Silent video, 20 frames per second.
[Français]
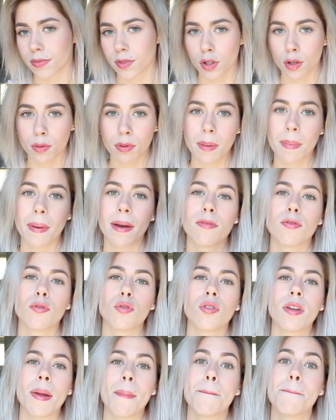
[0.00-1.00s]
Parce que mon appareil
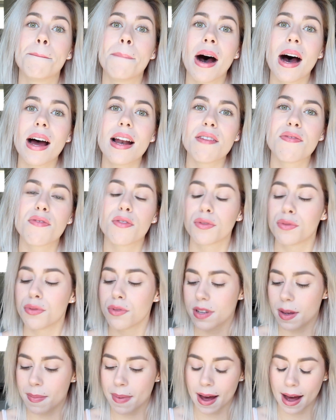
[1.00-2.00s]
photo n'aime pas les
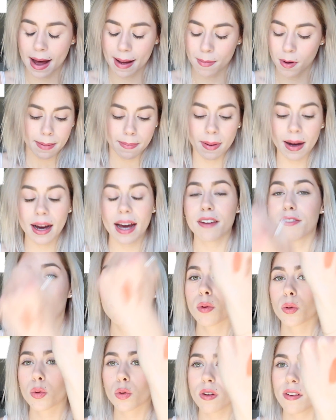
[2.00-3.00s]
focus apparemment. Bref, je
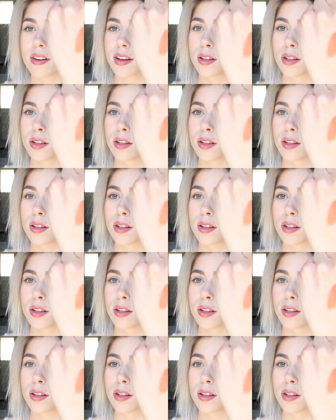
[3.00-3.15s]
me retrouve